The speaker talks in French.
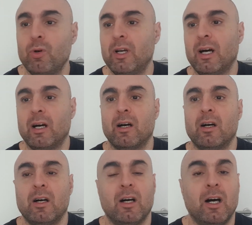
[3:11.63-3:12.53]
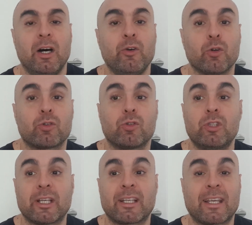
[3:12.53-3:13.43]
Là, un autre
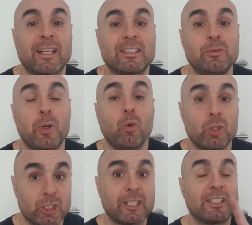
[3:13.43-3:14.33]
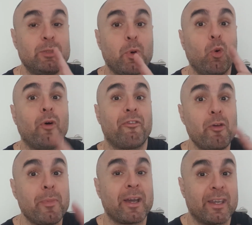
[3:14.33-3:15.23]
de Casimiro. Déjà, Casimiro a
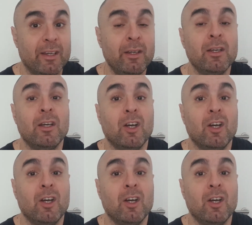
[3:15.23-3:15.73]
failli marquer